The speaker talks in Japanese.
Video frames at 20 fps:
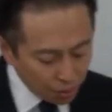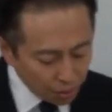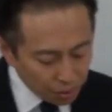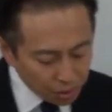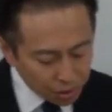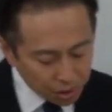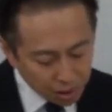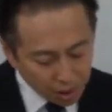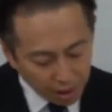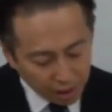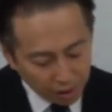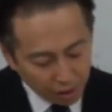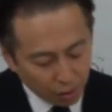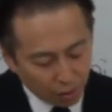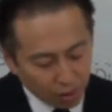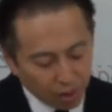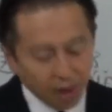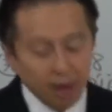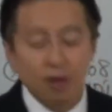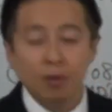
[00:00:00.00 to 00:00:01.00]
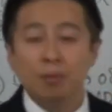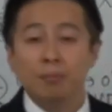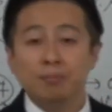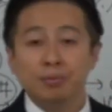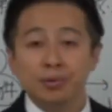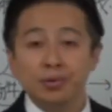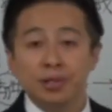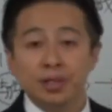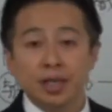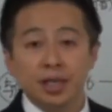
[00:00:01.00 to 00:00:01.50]
慮して予見を
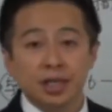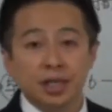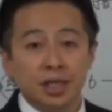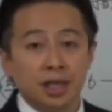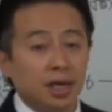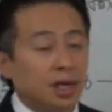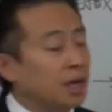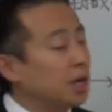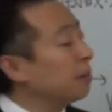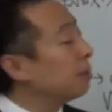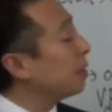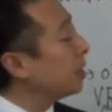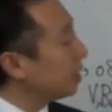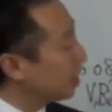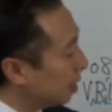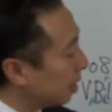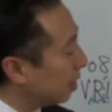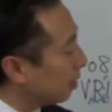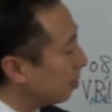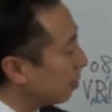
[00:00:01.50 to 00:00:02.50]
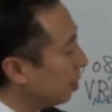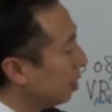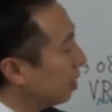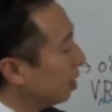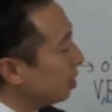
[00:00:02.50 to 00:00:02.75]
分析しなければいけないと